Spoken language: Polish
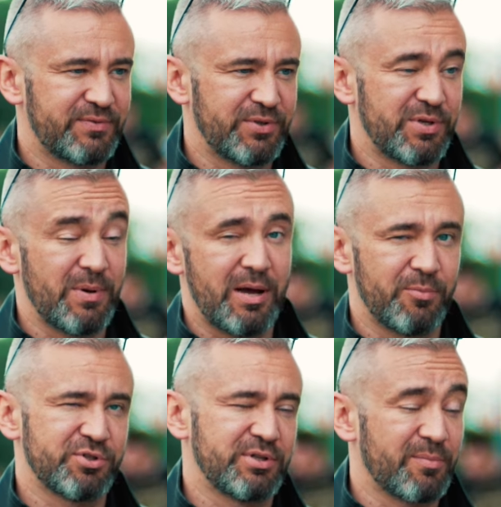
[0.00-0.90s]
stwierdziłem, a
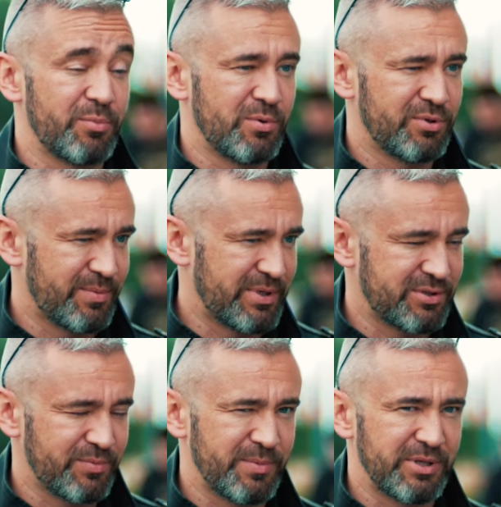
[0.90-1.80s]
może tak było, dobra,
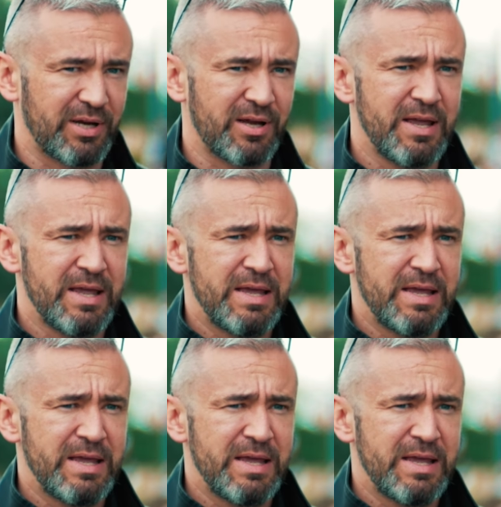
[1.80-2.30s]
zrobimy tak.